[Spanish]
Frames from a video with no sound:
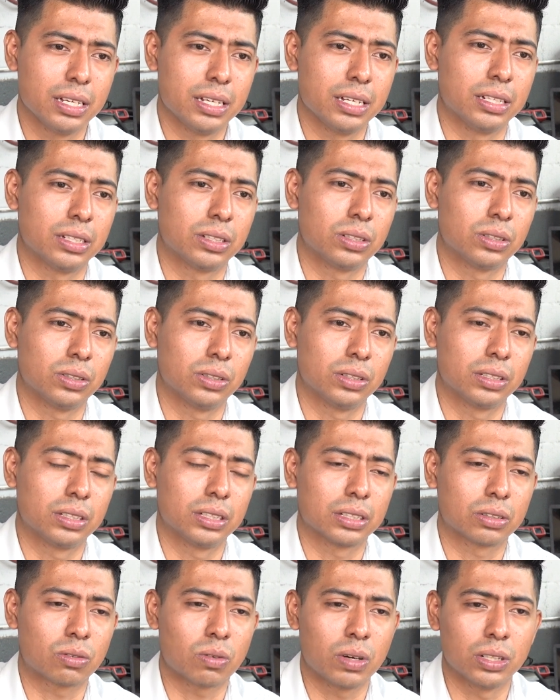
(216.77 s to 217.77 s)

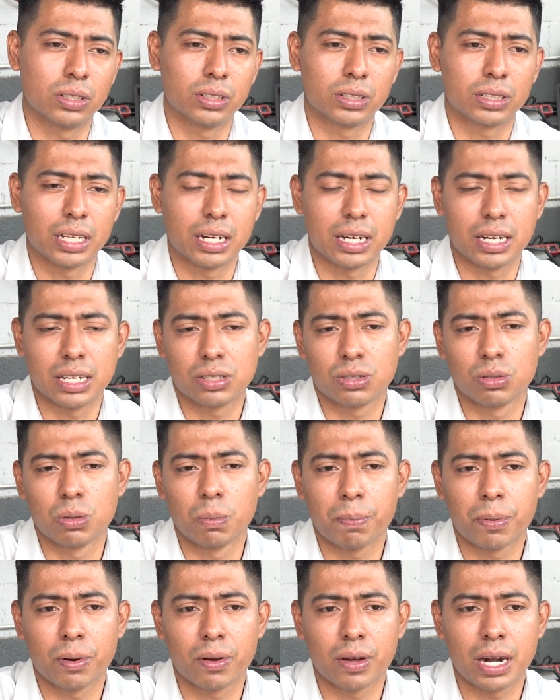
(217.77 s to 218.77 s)
Entonces, cuando tenés
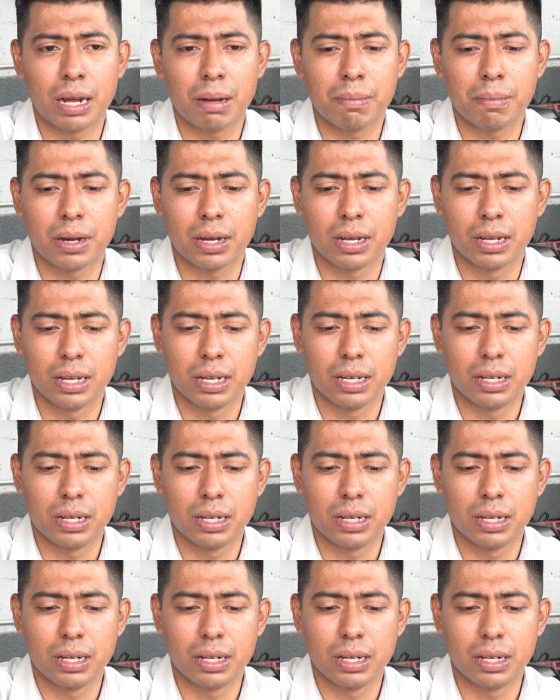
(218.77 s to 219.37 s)
un programa